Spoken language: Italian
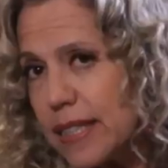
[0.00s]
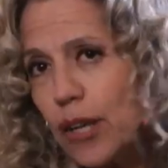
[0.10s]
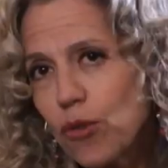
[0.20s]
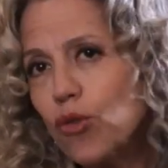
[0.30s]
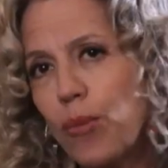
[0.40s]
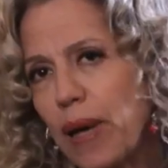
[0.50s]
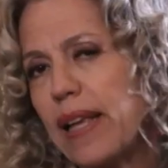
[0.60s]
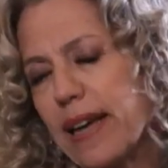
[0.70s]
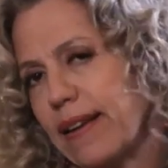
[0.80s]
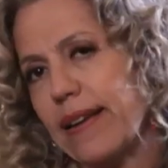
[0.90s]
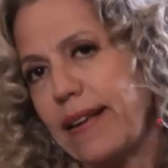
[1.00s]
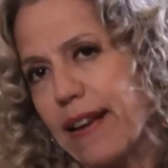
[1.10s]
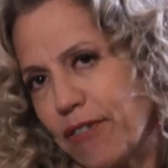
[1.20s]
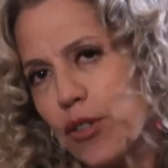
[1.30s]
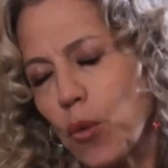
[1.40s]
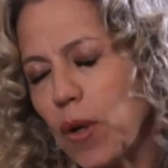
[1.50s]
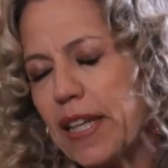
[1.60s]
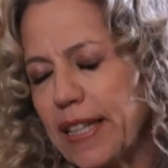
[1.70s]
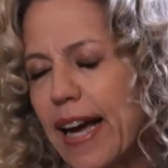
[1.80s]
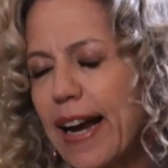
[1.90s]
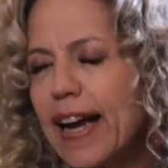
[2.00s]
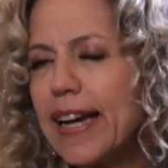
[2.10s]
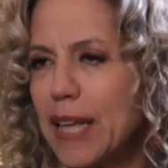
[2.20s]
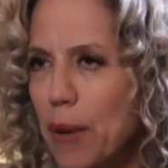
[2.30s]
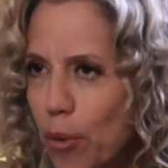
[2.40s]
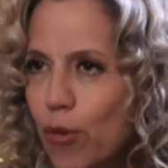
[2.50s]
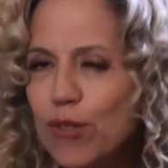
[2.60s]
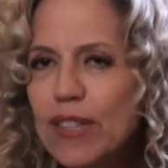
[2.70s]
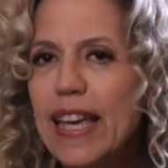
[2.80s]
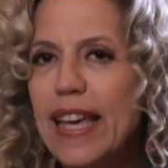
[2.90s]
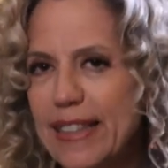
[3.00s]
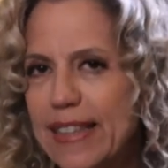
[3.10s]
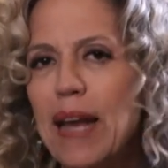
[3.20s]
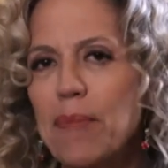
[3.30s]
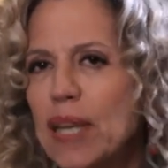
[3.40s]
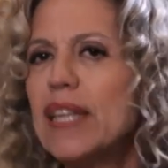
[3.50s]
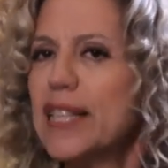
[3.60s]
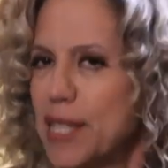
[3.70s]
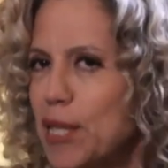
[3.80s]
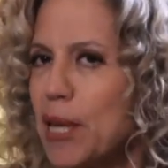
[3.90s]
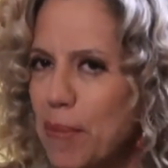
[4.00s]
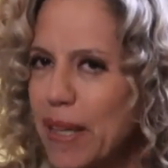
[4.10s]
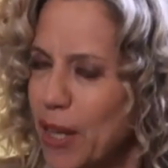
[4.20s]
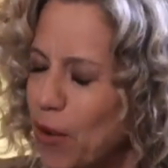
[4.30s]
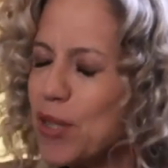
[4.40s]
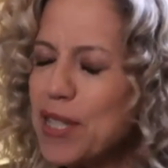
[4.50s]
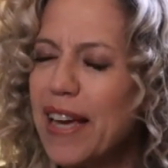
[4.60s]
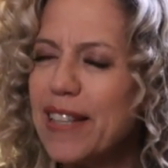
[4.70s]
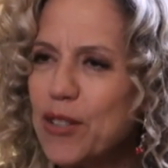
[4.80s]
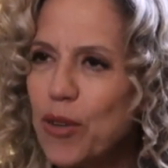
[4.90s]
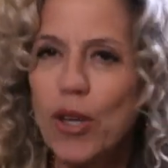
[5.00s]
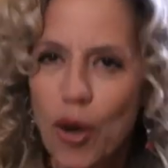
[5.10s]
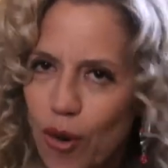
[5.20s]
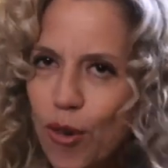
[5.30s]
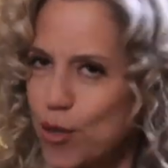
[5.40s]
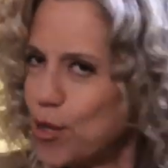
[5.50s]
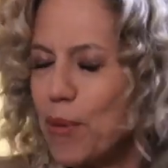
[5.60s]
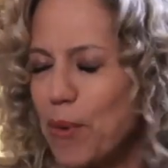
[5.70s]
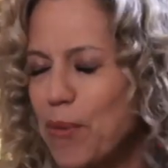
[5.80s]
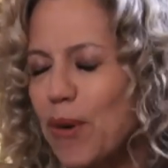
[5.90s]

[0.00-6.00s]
secondo me gli, ha fatto guadagnare anche dei punti in termini di stima e di consenso. Io lo stimo